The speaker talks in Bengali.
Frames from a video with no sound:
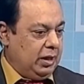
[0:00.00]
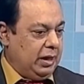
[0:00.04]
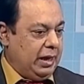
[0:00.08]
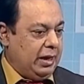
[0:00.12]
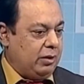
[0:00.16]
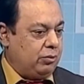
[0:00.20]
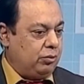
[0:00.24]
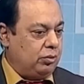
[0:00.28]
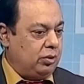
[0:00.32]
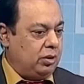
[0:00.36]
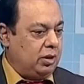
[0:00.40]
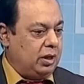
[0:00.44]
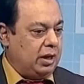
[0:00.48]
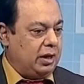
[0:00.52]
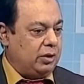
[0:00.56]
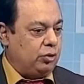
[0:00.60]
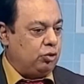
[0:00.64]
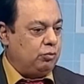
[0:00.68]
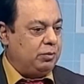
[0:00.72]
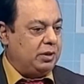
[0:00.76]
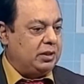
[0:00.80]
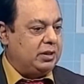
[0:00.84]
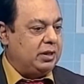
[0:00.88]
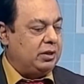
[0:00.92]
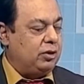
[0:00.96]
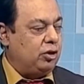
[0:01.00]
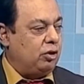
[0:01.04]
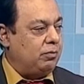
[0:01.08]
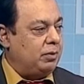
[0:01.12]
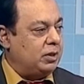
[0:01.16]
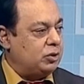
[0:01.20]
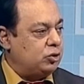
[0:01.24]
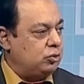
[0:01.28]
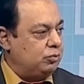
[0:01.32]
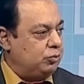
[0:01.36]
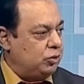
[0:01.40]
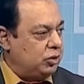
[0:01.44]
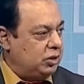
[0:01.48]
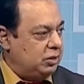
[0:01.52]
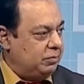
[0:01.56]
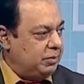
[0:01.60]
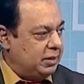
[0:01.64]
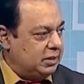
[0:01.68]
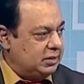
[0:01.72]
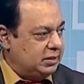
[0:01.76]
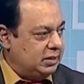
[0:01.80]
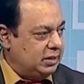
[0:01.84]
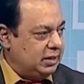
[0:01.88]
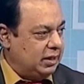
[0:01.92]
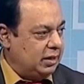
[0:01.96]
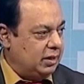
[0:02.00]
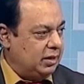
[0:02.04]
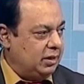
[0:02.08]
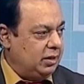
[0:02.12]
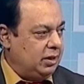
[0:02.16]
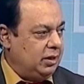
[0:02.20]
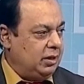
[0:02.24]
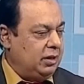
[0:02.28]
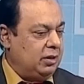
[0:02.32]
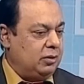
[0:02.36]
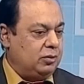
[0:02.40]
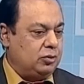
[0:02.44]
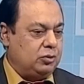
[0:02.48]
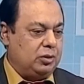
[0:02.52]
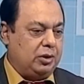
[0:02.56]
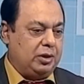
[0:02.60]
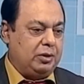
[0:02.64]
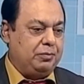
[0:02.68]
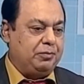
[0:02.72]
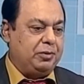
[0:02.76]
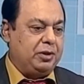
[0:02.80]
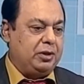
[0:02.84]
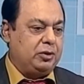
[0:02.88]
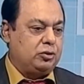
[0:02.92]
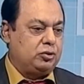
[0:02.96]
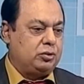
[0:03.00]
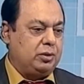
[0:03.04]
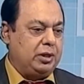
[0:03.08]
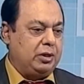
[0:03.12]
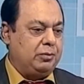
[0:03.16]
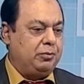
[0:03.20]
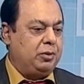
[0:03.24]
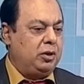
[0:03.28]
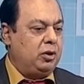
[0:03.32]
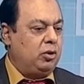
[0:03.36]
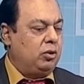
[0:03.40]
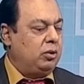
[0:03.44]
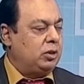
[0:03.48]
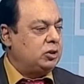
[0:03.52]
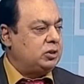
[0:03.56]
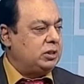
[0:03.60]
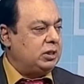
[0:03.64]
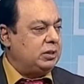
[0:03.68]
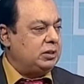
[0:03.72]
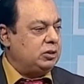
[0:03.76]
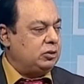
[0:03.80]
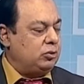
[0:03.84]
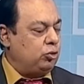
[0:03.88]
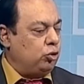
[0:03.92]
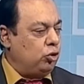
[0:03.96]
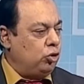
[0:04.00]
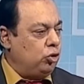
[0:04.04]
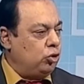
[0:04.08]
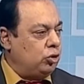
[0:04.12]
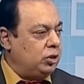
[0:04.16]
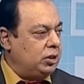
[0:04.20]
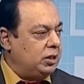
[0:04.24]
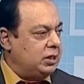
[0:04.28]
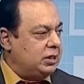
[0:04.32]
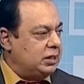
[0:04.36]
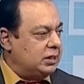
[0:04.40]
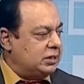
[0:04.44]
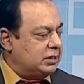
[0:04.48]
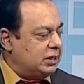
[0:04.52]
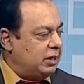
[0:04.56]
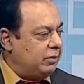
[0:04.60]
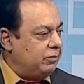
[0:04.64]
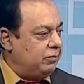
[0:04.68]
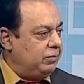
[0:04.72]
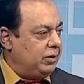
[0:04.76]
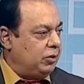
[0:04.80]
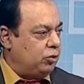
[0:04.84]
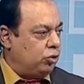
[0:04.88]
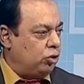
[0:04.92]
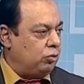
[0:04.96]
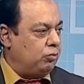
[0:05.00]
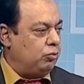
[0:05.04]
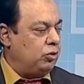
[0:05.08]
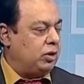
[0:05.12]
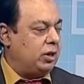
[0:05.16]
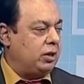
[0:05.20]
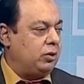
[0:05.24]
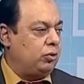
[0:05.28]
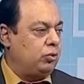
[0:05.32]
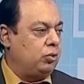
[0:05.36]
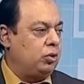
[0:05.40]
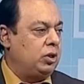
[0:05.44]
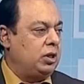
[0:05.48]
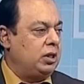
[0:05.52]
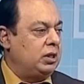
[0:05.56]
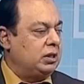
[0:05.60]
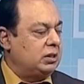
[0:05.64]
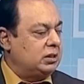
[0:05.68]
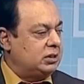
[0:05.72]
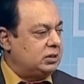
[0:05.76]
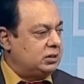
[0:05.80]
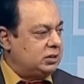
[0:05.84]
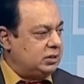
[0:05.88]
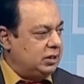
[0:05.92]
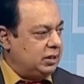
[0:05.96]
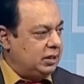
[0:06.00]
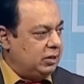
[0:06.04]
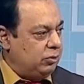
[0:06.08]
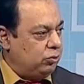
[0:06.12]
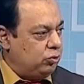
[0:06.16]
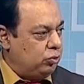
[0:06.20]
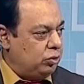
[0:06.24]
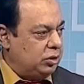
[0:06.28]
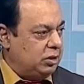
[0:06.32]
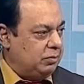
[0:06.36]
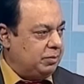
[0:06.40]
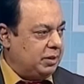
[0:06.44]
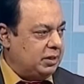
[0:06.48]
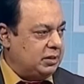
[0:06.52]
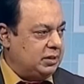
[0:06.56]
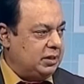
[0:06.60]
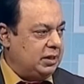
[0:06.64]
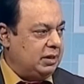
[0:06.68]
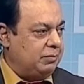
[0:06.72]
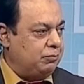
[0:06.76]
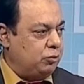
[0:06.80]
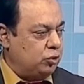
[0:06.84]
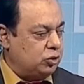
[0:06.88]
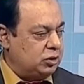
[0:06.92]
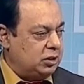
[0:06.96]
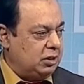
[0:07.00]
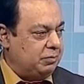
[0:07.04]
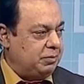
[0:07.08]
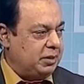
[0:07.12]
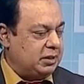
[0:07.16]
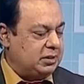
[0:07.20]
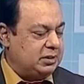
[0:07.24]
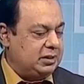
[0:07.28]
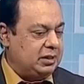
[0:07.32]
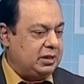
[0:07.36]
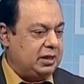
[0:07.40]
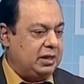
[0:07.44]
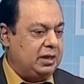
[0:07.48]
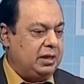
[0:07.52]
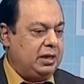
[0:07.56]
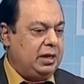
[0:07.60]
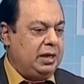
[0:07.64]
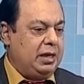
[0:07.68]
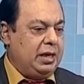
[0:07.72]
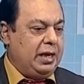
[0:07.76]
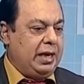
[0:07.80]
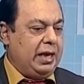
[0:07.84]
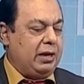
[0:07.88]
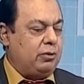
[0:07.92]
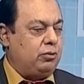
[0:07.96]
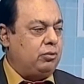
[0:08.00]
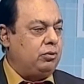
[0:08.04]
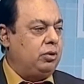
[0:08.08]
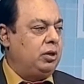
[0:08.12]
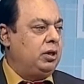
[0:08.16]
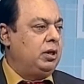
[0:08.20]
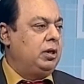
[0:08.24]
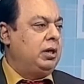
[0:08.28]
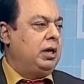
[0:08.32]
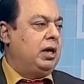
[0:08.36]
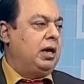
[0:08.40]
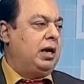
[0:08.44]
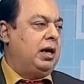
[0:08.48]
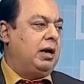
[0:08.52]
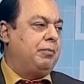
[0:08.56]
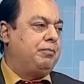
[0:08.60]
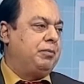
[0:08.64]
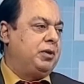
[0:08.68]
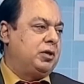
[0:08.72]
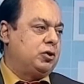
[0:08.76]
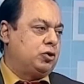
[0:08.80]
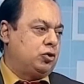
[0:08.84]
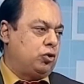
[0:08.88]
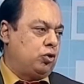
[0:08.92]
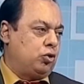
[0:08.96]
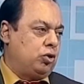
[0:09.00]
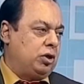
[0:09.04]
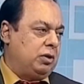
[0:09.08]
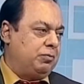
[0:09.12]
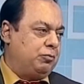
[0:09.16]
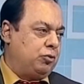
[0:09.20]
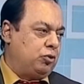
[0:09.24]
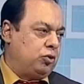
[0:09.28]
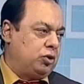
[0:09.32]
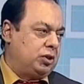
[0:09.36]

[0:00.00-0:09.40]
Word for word: এখন হাঁটু ব্যথায় নামাজও পড়তে পারছে না মানে যে দৈনন্দিন যে স্বাভাবিক কর্মকাণ্ড সেটাও করতে পারছে না বসতে পারছে না এখন আপনার শরণাপন্ন